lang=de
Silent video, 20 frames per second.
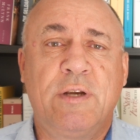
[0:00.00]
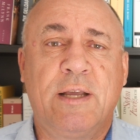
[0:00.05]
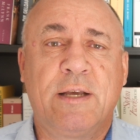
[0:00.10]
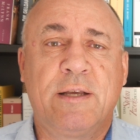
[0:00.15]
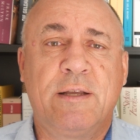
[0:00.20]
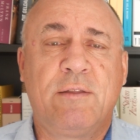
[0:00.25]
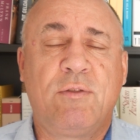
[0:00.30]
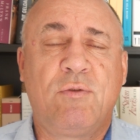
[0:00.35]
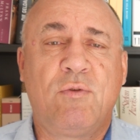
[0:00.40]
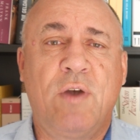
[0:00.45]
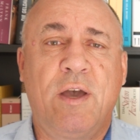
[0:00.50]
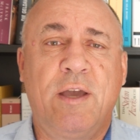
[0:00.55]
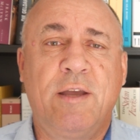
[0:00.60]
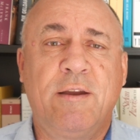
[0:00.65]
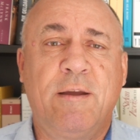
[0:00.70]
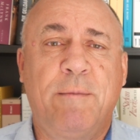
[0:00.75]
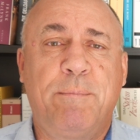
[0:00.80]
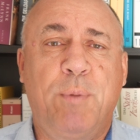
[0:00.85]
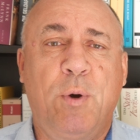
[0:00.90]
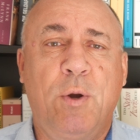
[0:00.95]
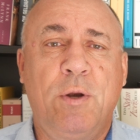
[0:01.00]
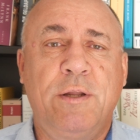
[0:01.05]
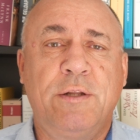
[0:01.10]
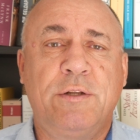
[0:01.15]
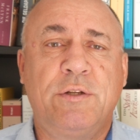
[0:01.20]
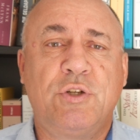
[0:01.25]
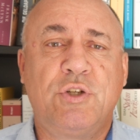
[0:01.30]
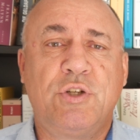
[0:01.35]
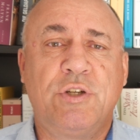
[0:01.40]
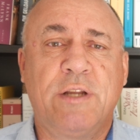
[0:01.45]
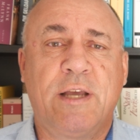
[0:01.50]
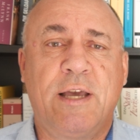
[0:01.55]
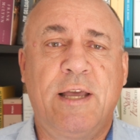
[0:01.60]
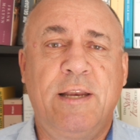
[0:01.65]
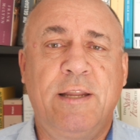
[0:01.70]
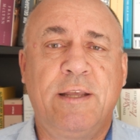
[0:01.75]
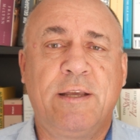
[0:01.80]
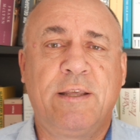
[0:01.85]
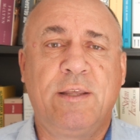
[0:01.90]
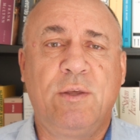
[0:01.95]
lange zu einer politischen
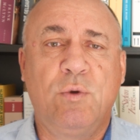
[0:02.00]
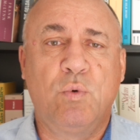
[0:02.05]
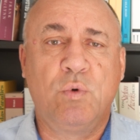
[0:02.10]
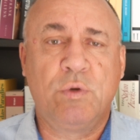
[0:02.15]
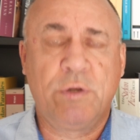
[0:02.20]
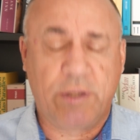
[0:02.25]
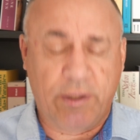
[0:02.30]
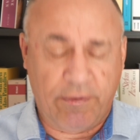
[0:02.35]
Religion